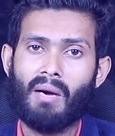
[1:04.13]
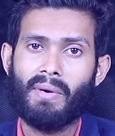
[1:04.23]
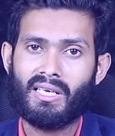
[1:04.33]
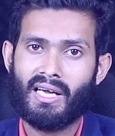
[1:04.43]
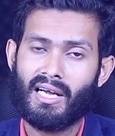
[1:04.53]

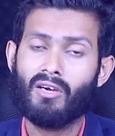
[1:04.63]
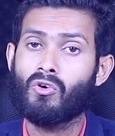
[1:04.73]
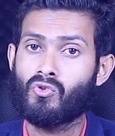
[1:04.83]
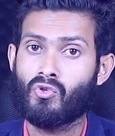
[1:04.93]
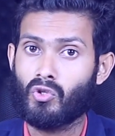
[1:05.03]
খাবার খাক
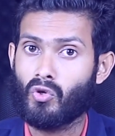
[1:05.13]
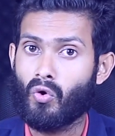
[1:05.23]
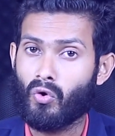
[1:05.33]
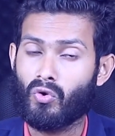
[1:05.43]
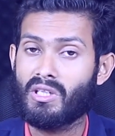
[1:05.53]
যত
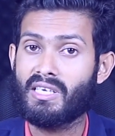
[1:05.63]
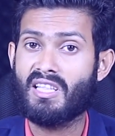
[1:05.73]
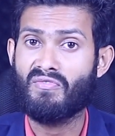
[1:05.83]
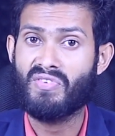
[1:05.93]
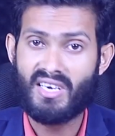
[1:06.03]
অন্য দিক
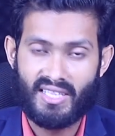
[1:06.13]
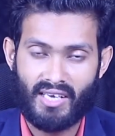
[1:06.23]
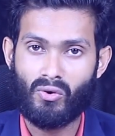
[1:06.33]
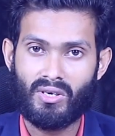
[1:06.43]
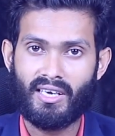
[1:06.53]
দিয়ে ফিট
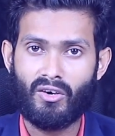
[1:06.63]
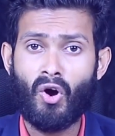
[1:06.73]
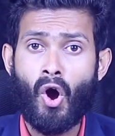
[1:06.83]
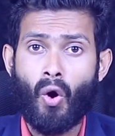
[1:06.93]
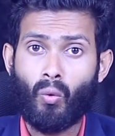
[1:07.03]
থাকুক না কেন
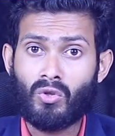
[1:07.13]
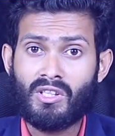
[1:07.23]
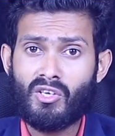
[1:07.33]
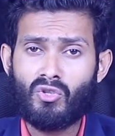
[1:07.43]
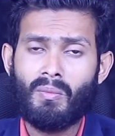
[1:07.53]

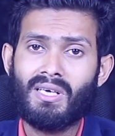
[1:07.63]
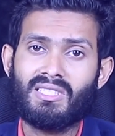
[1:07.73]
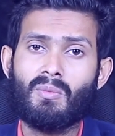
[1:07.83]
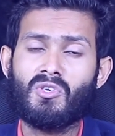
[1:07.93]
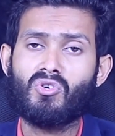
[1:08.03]
অতিরিক্ত
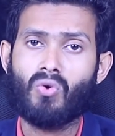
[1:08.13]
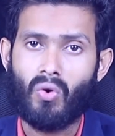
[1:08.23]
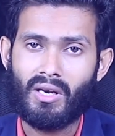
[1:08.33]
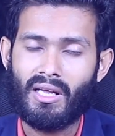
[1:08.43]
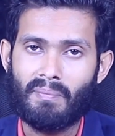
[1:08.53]
মাস্টারবেশন
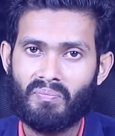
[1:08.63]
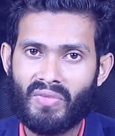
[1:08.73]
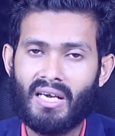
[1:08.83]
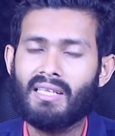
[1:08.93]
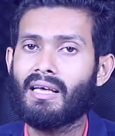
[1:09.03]
করলে
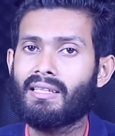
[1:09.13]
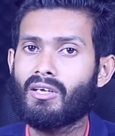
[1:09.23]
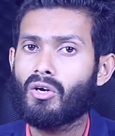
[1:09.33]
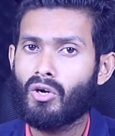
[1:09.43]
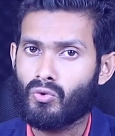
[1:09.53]

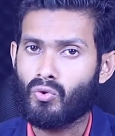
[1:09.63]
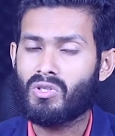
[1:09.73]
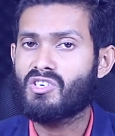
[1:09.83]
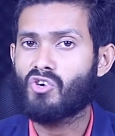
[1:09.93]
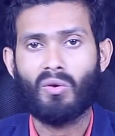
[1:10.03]
তাদের দু
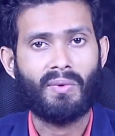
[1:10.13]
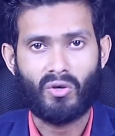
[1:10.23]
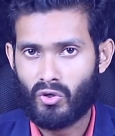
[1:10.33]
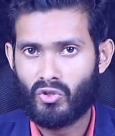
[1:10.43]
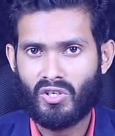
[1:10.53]
তিন রকমের
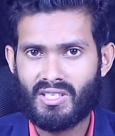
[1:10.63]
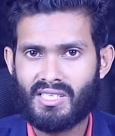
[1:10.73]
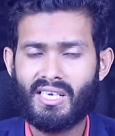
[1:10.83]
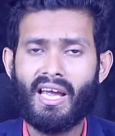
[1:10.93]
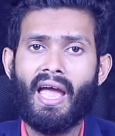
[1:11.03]
ক্ষতি হয়ে
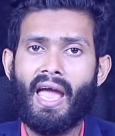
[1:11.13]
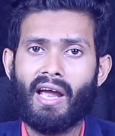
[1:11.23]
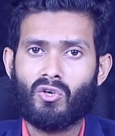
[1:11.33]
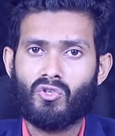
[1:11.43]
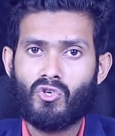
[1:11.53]
যাচ্ছে
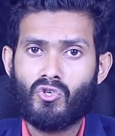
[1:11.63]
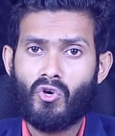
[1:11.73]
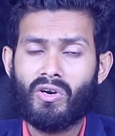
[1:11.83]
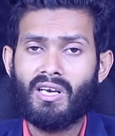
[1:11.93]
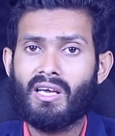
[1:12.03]
একটা হচ্ছে
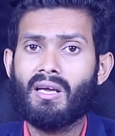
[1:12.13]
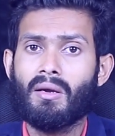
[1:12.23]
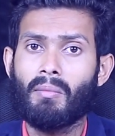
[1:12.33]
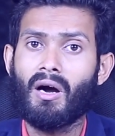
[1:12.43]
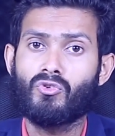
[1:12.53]
শরীরে
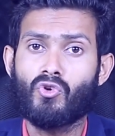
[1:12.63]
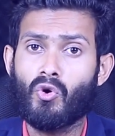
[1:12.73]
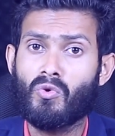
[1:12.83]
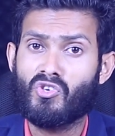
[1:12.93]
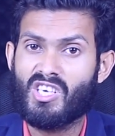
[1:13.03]
বা
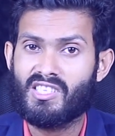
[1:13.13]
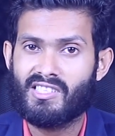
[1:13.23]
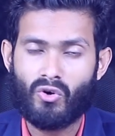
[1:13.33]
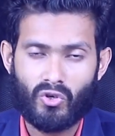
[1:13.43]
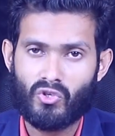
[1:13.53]
যৌবন
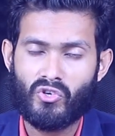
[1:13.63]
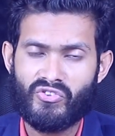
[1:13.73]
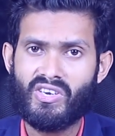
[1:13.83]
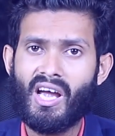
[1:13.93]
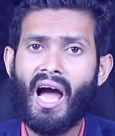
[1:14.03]
স্বাস্থ্যে ক্ষতি
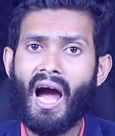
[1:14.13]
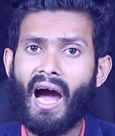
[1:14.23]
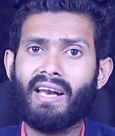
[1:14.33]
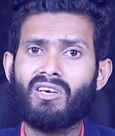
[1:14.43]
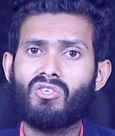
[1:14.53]
হচ্ছে
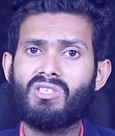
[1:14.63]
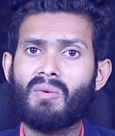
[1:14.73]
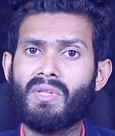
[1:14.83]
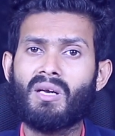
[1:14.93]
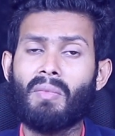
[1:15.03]
আরেকটা হচ্ছে
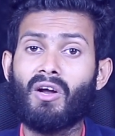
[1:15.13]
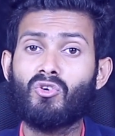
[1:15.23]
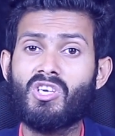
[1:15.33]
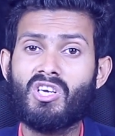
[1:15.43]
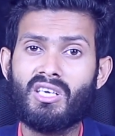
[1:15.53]
আপনার
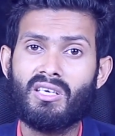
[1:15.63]
মানসিক